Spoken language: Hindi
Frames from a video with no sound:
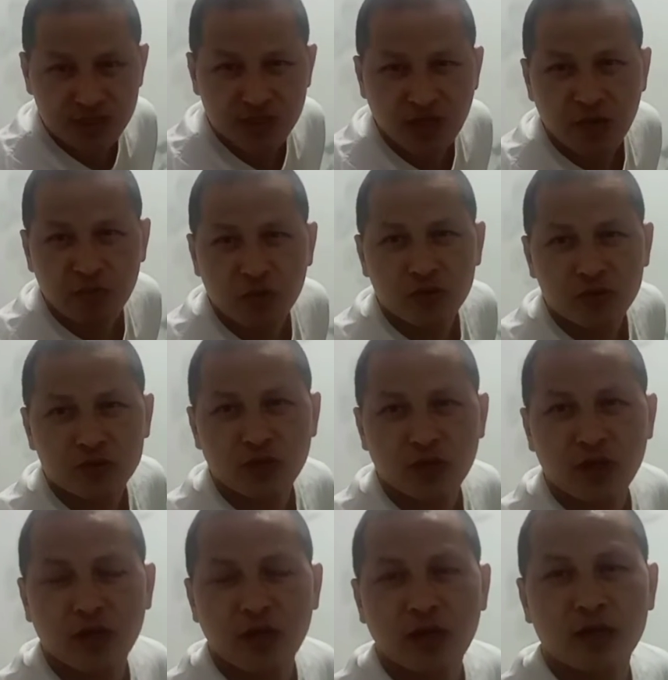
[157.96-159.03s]
सीधा हम लोग
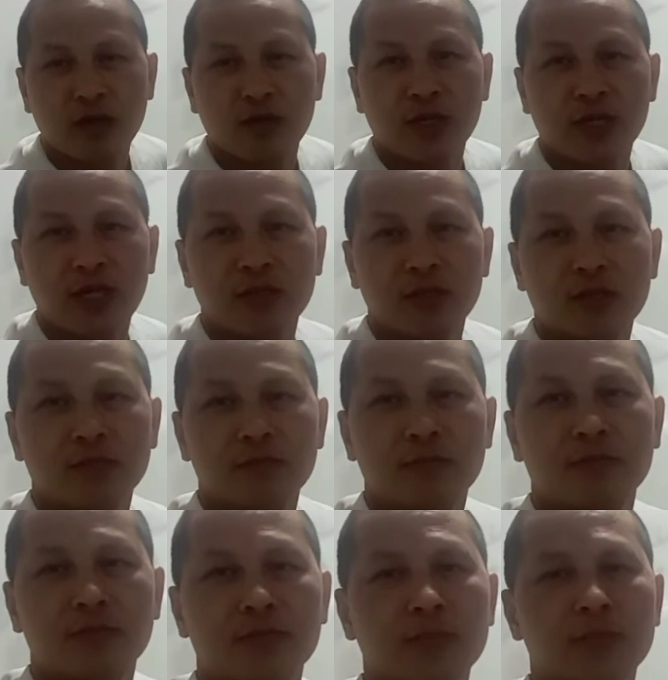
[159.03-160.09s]
थोड़ा आगे को लेके आते हैं
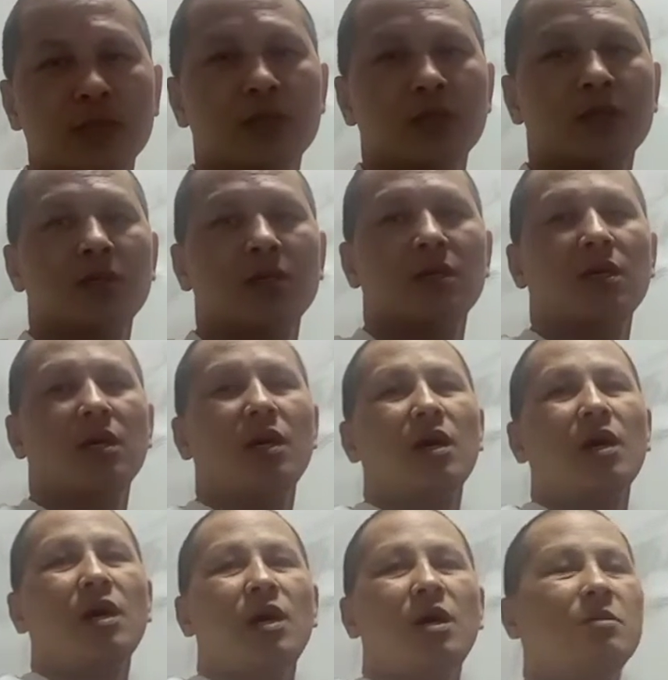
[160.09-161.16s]

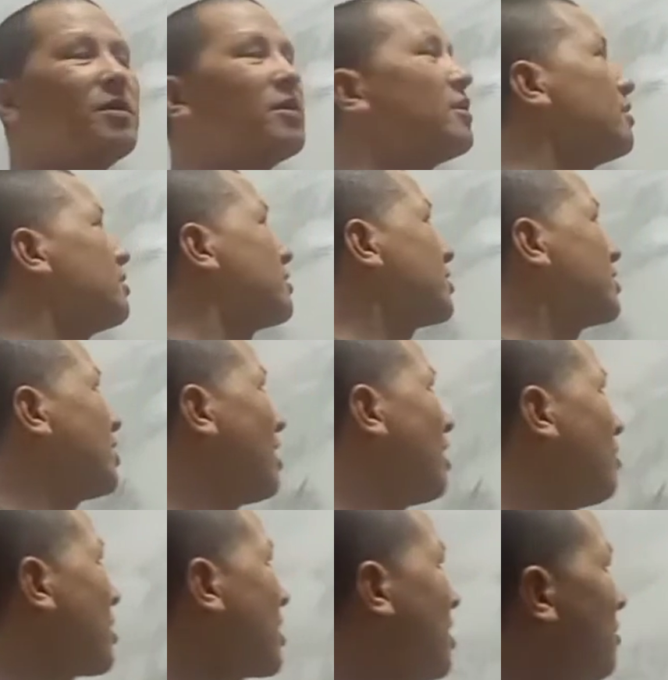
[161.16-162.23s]
अभी सीधा
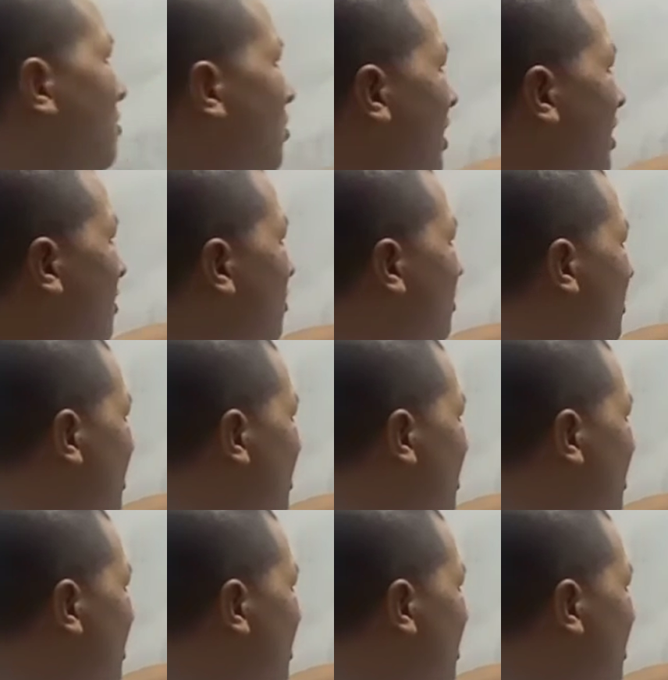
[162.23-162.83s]
हम लोग पॉइंट